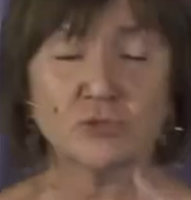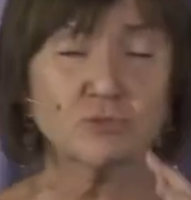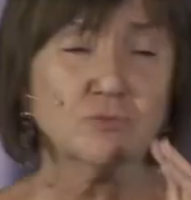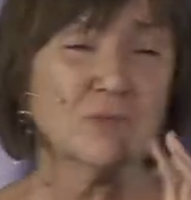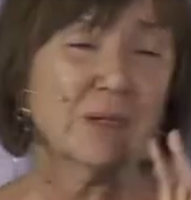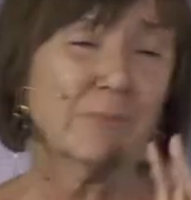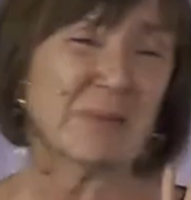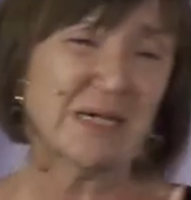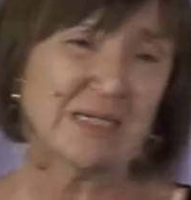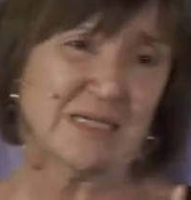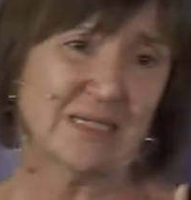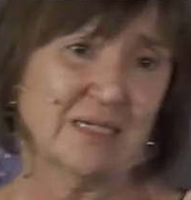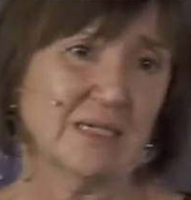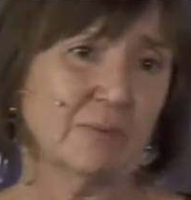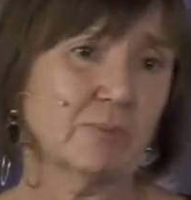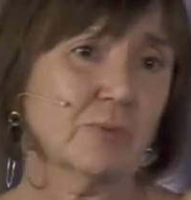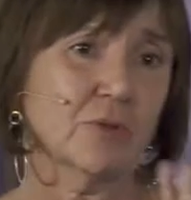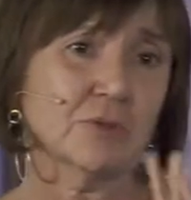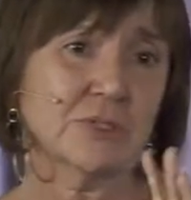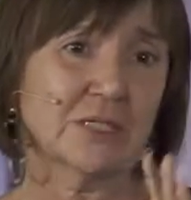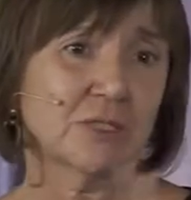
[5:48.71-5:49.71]
Es una página,
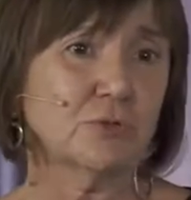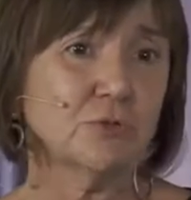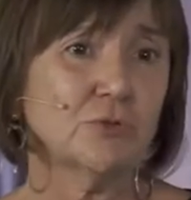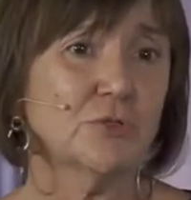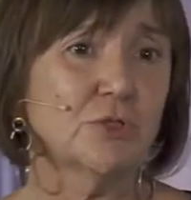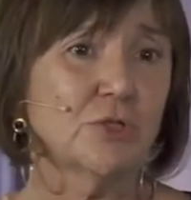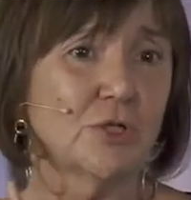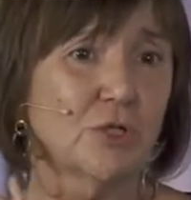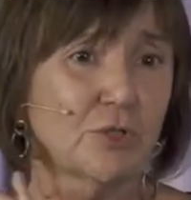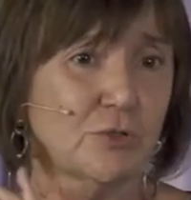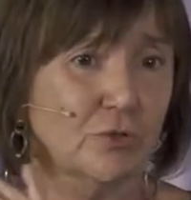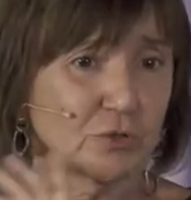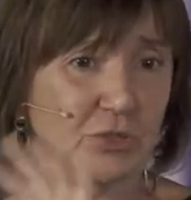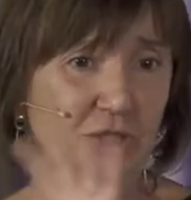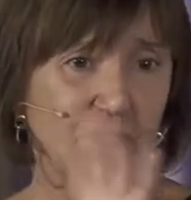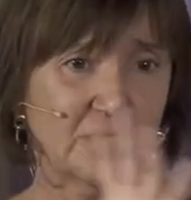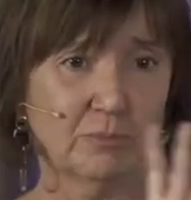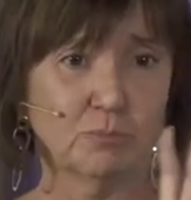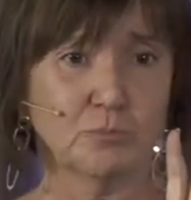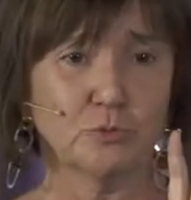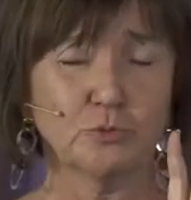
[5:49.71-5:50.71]
por lo tanto, no
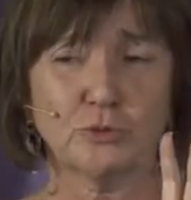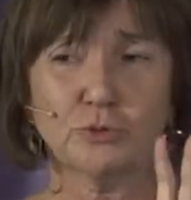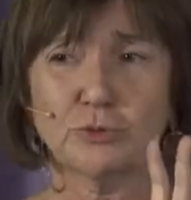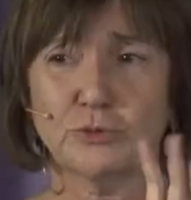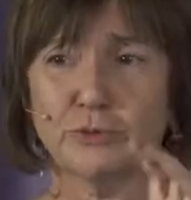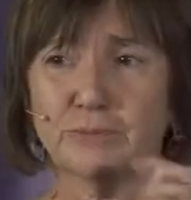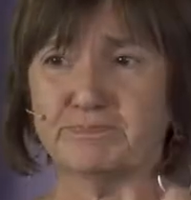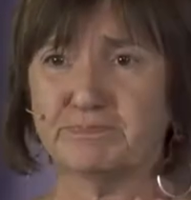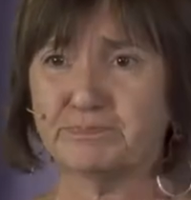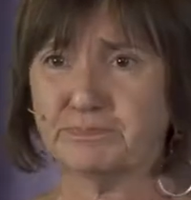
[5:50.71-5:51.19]
tiene mucha